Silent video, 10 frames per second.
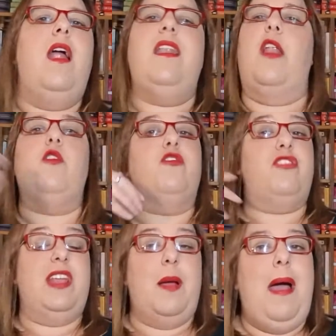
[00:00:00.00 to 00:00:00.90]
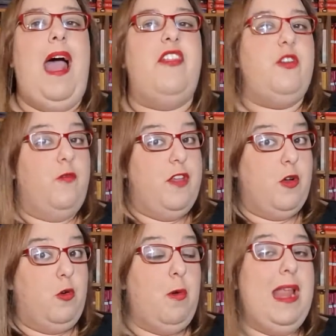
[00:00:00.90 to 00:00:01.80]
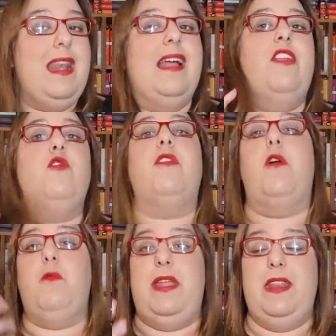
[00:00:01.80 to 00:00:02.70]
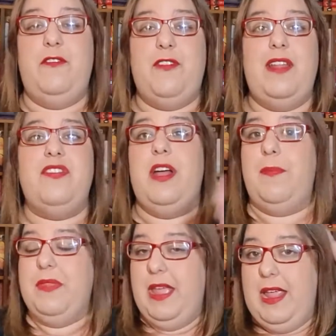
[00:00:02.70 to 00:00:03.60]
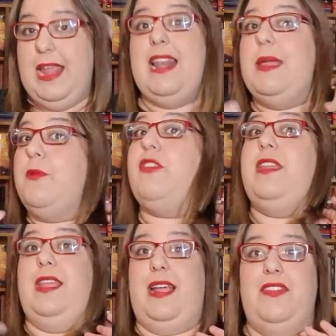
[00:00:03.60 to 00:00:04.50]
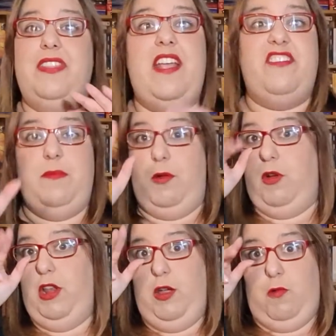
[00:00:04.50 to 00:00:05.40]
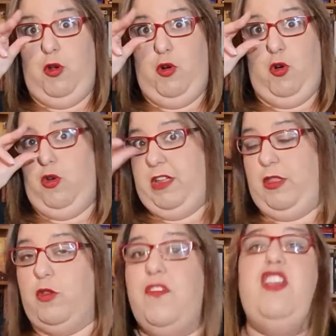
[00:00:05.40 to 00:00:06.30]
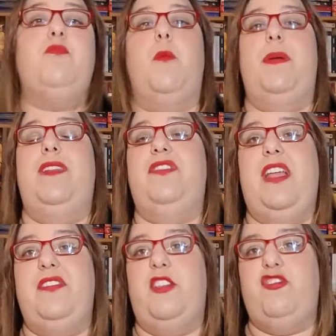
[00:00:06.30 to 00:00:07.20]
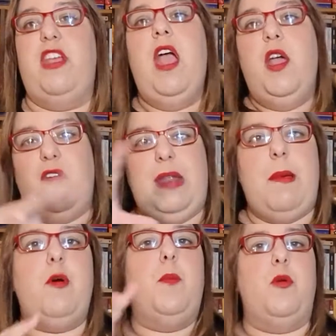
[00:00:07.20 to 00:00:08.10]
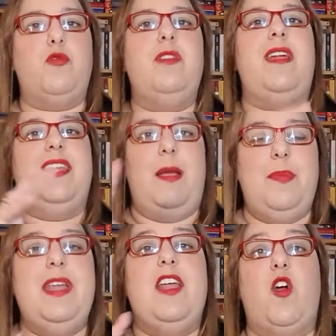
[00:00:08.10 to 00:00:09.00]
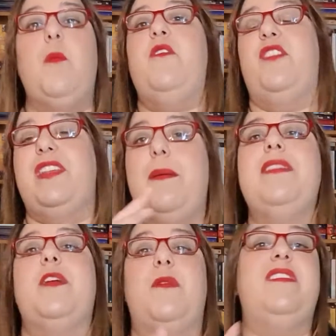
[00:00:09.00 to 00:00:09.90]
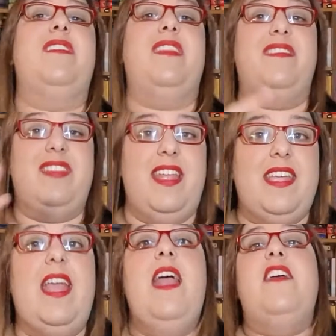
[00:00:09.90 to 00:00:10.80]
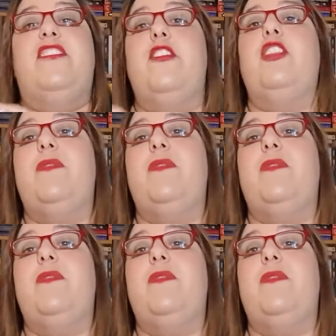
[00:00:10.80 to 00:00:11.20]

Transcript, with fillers: la loro strega madre, ovvero quella che dona a Winifred il libro degli incantesimi, quelli, quello con l'occhietto vispo per intenderci. Quindi abbiamo l'opportunità di capire come effettivamente queste tre streghe siano